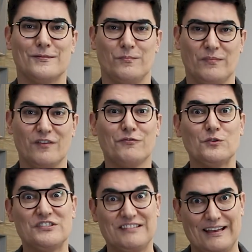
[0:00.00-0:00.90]
me
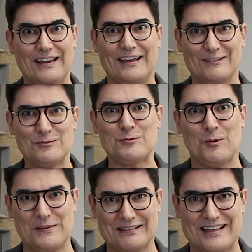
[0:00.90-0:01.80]
fuzilem nos
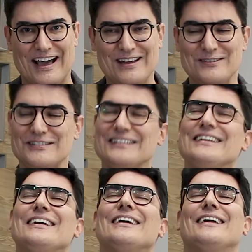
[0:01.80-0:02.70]
comentários,
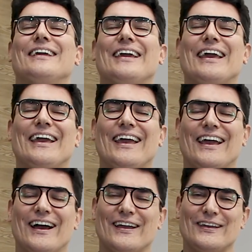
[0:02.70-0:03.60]

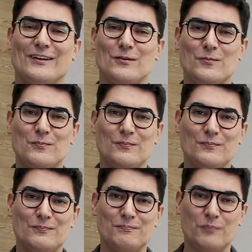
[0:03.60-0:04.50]
é, eu
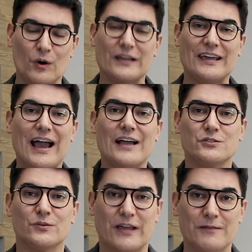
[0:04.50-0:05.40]
porque
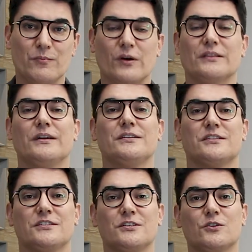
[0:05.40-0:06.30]
acho que é importante
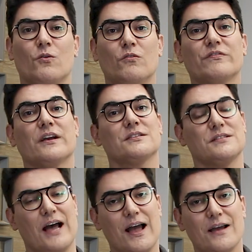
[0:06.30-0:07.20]
a gente
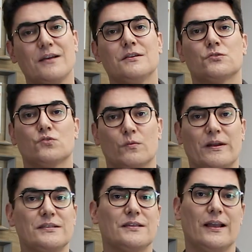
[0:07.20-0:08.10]
conversar
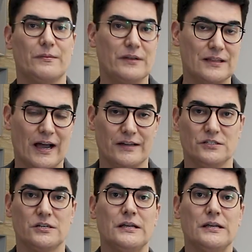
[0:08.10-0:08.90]
sobre as celebridades.